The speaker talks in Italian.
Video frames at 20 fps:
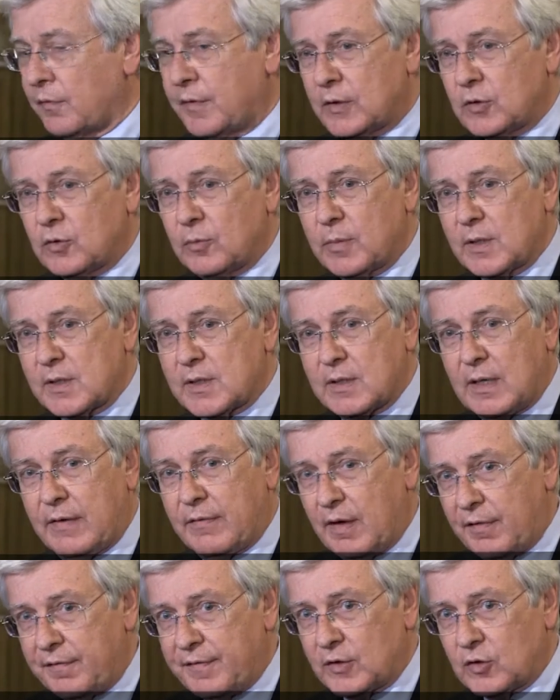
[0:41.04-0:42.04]
fatto,
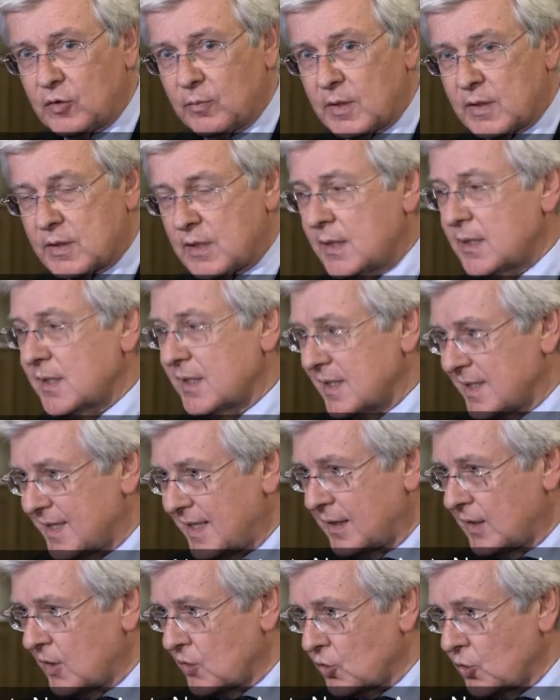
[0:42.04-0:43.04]
aveva fatto Bersani
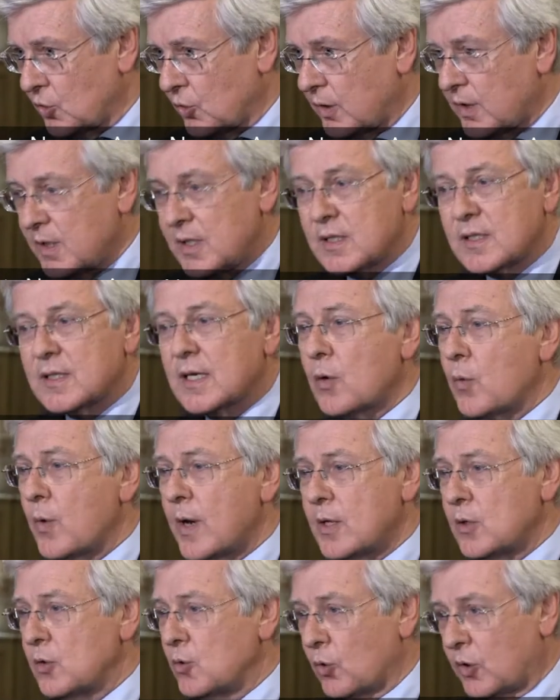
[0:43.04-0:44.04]
60 giorni,
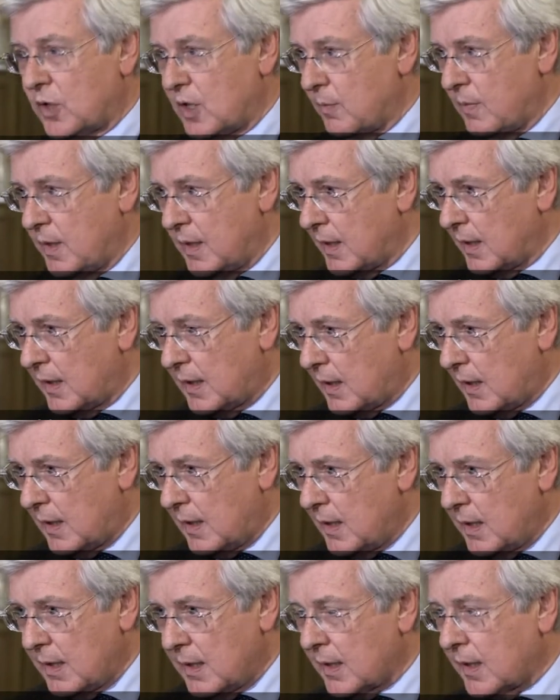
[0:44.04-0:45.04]
inseguendo chimere
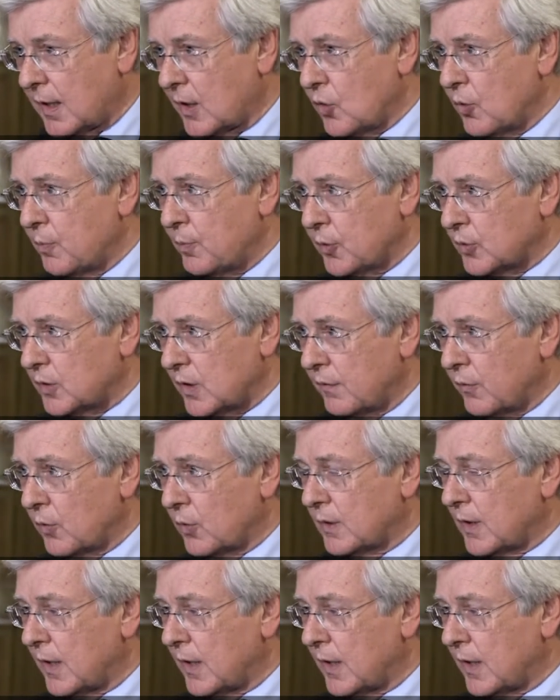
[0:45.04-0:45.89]
grilline che non potevano